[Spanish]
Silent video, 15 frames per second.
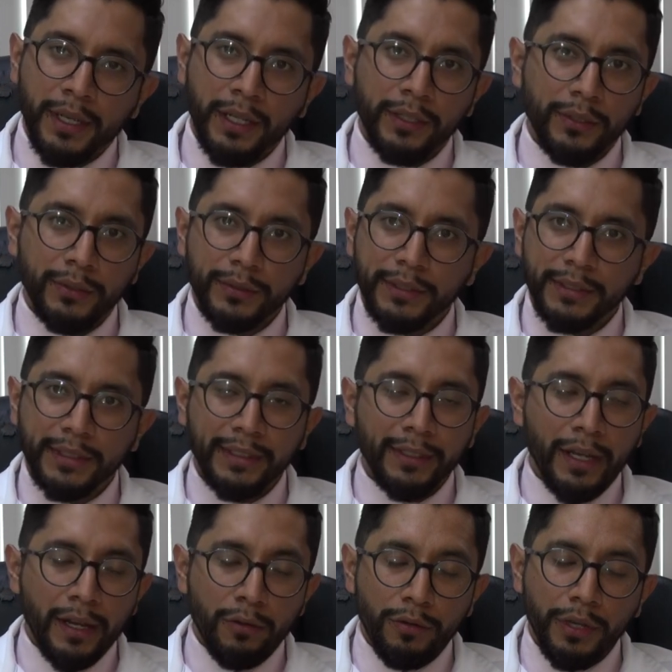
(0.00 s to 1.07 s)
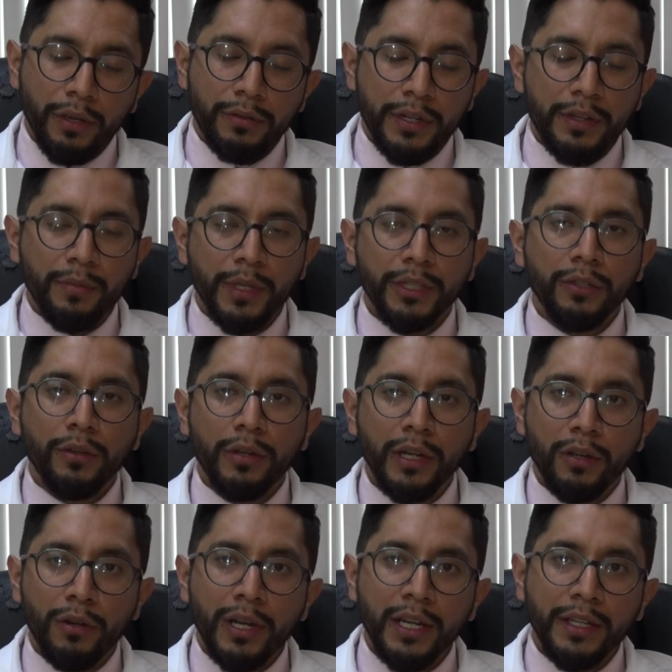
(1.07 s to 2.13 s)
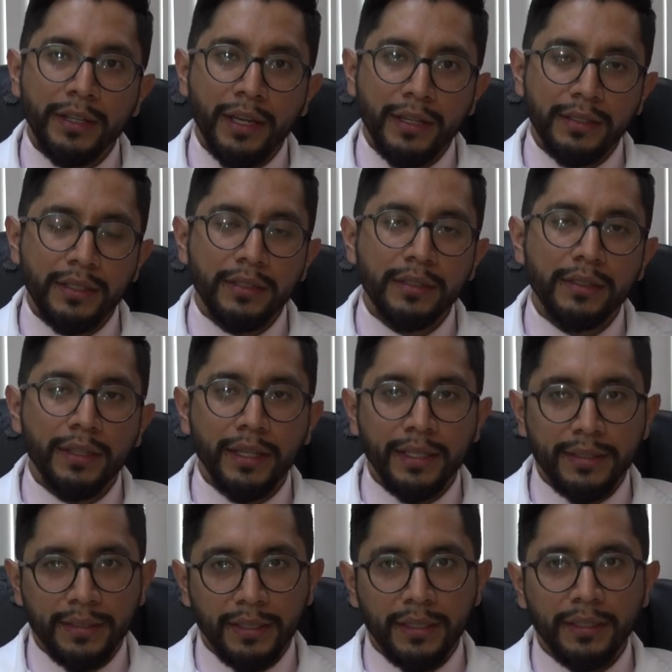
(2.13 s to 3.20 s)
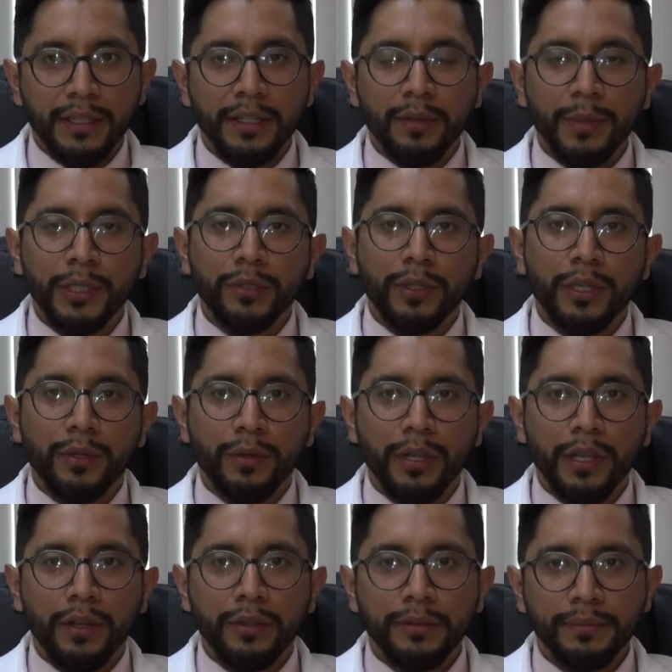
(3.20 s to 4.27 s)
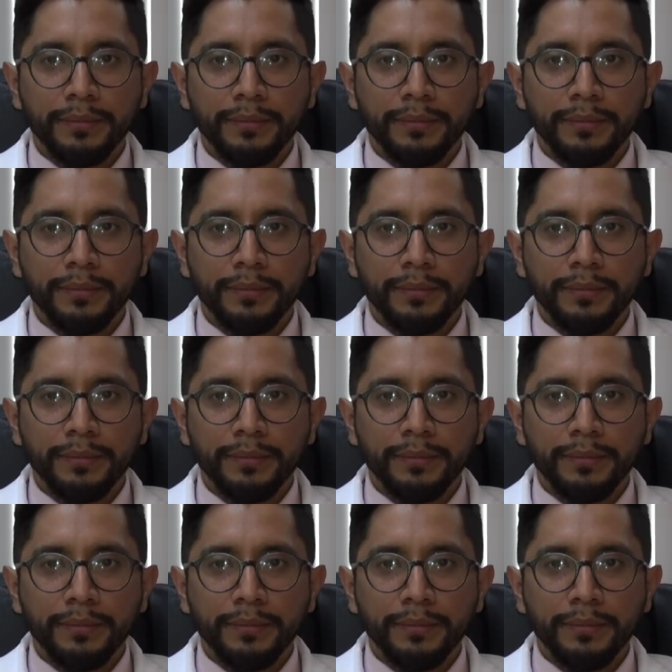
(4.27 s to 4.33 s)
Entonces, el único tratamiento con la colelitiasis es el tratamiento quirúrgico.